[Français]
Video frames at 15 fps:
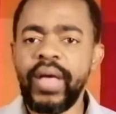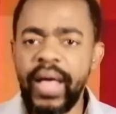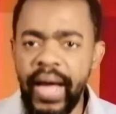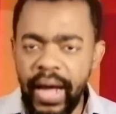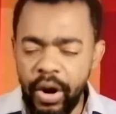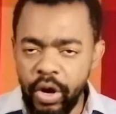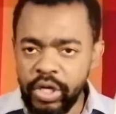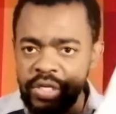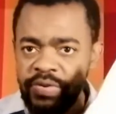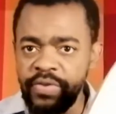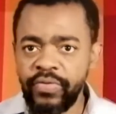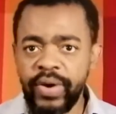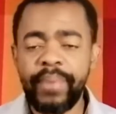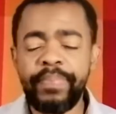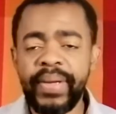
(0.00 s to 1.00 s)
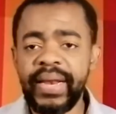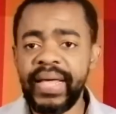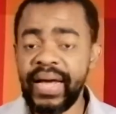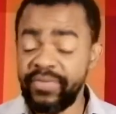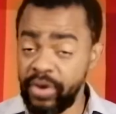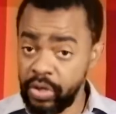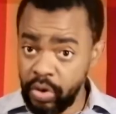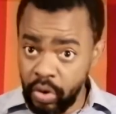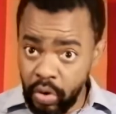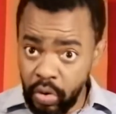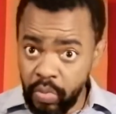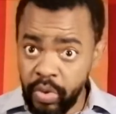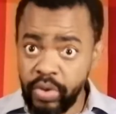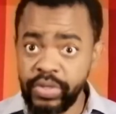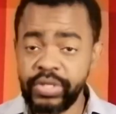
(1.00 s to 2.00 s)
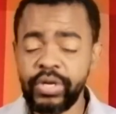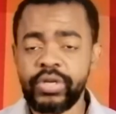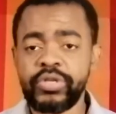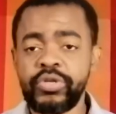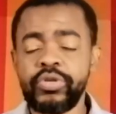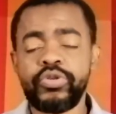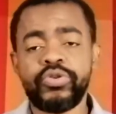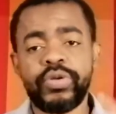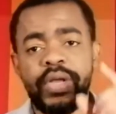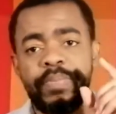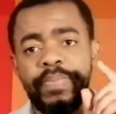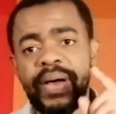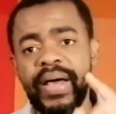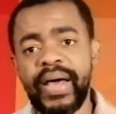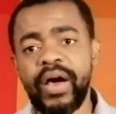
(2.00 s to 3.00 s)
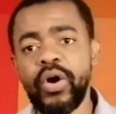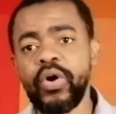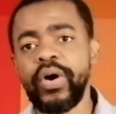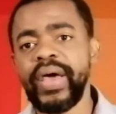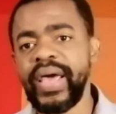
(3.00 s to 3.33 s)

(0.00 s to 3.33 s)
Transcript: Alors, je vais vous rappeler avant que commence, si tu n'es pas encore